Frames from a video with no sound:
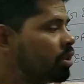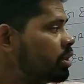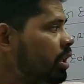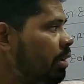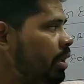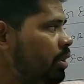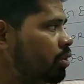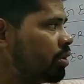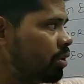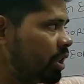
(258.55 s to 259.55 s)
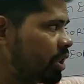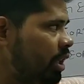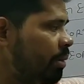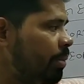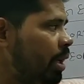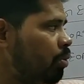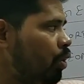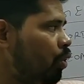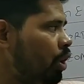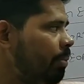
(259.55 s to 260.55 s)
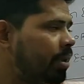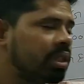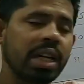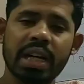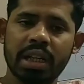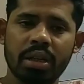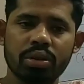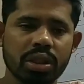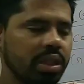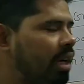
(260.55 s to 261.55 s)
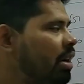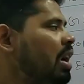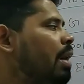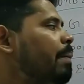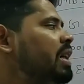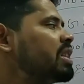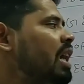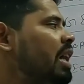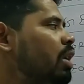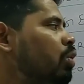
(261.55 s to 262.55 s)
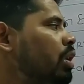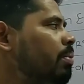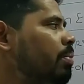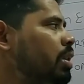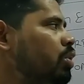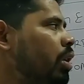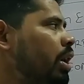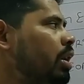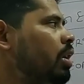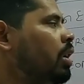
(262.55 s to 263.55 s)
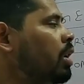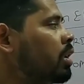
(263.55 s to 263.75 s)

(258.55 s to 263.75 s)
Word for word: जितना ये जो नेचुरल नंबर है वो होल नंबर सारा नहीं हो सकता है बट सारा होल नंबर जो है